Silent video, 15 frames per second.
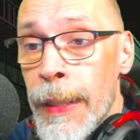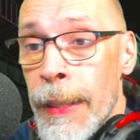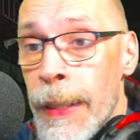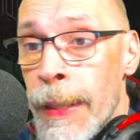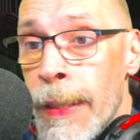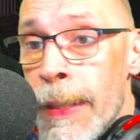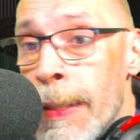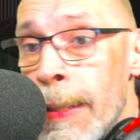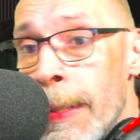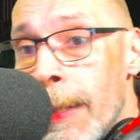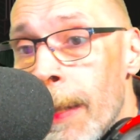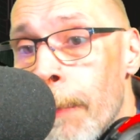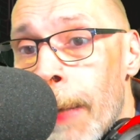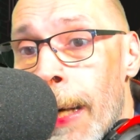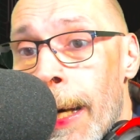
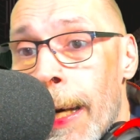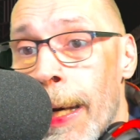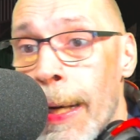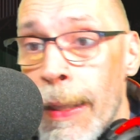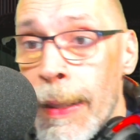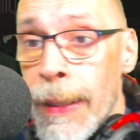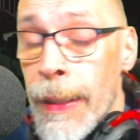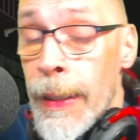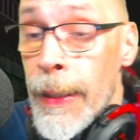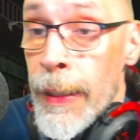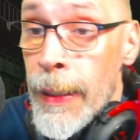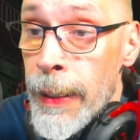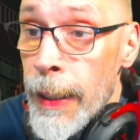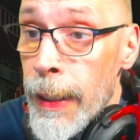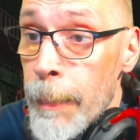600 euh, balles.
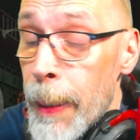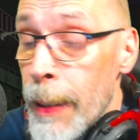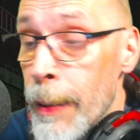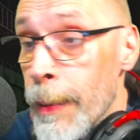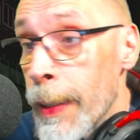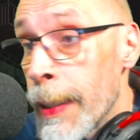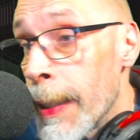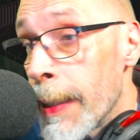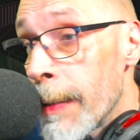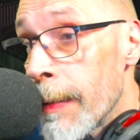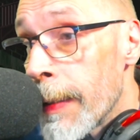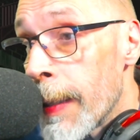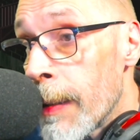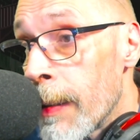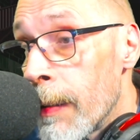Non, pardon,
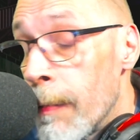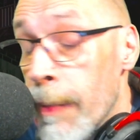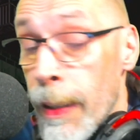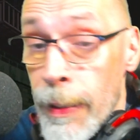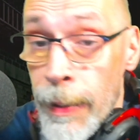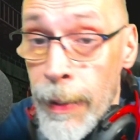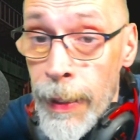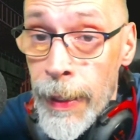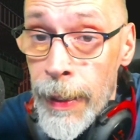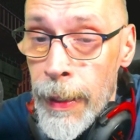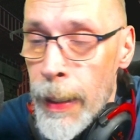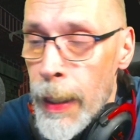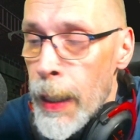580. Hein.